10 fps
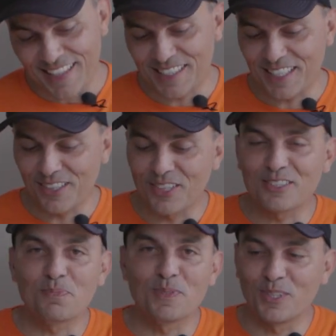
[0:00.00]
Esse aqui é o
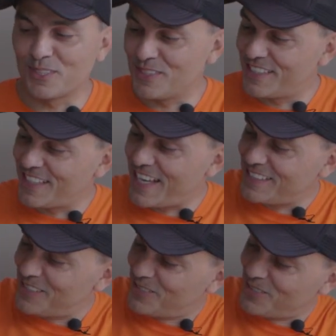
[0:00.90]
nosso piloto de
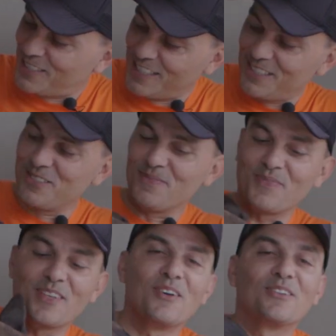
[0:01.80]
testes, o Tango.
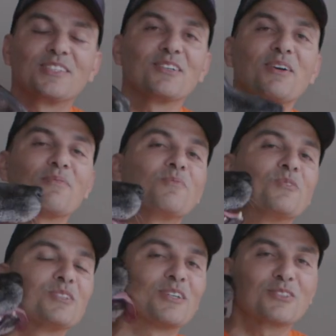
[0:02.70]
O Tango é
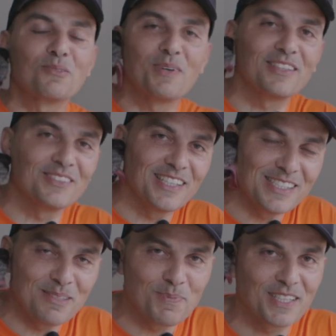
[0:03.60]
muito acostumado
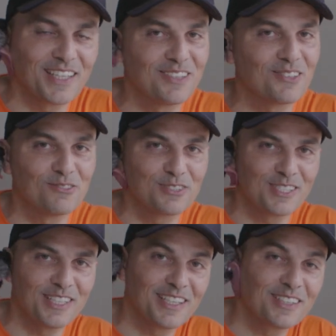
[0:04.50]
desde pequeno com
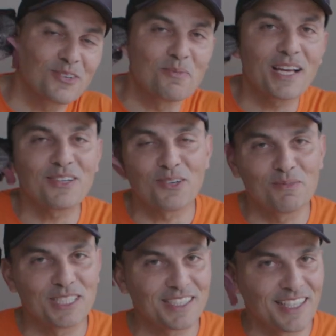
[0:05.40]
focinheira. E como é que eu
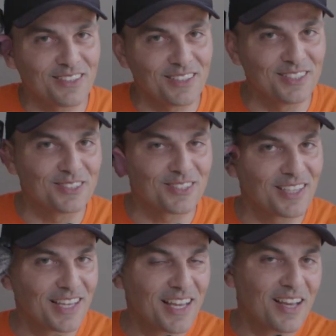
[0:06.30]
comecei isso?
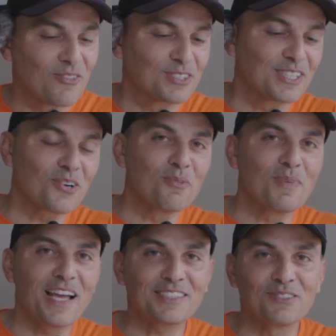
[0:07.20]
Você
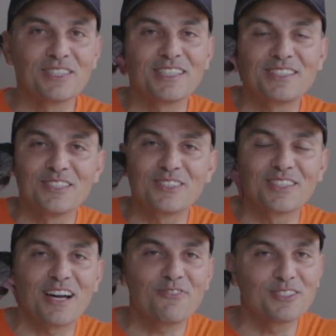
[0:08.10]
começa o exercício
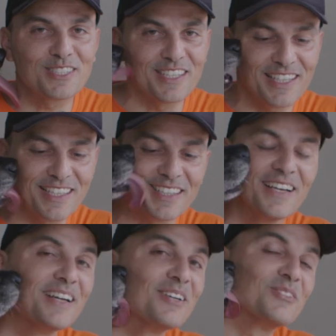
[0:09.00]
da focinheira
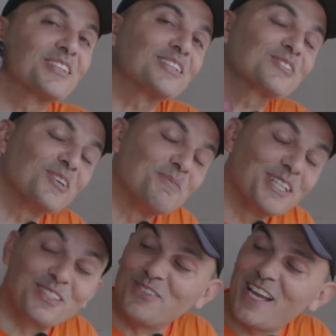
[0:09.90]

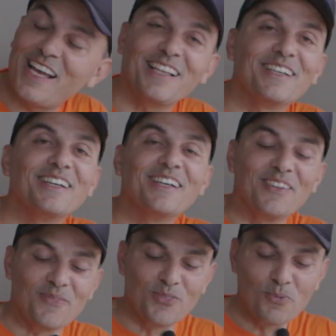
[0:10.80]
transformando ela
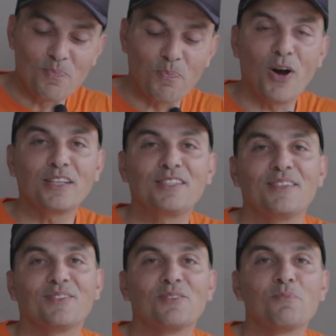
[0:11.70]
num pote,
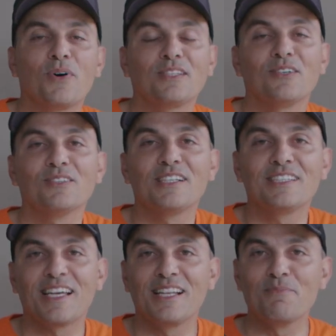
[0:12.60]
num pote onde ele
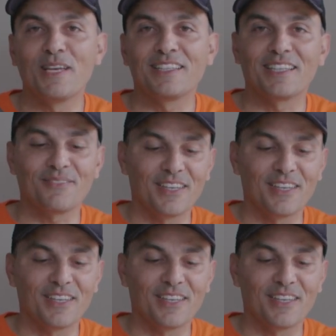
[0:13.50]
se alimenta.